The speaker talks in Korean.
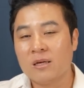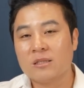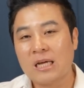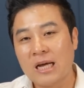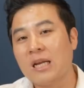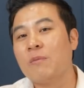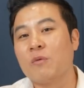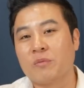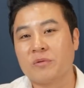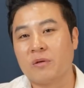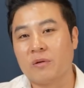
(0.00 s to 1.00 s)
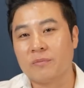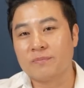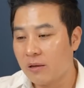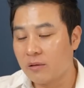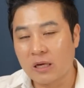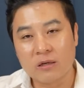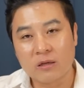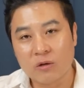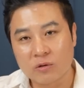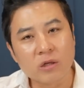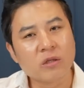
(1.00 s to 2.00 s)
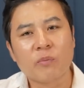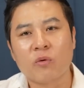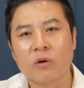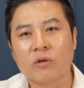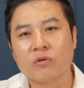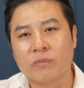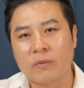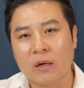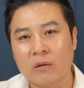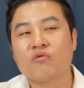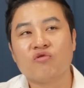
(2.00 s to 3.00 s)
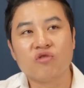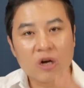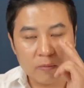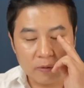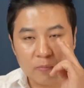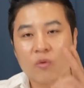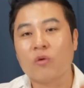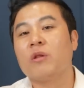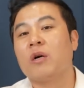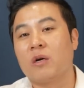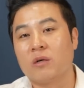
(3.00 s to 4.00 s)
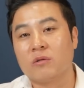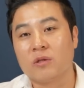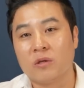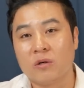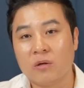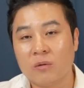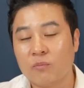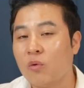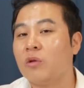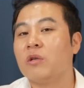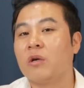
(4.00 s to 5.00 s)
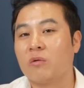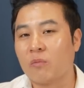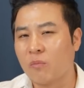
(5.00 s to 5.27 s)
사람이 없어요 나 이대로 절대 포기할 수 없다 궁하면 보인다 가거든요 보이더라고요.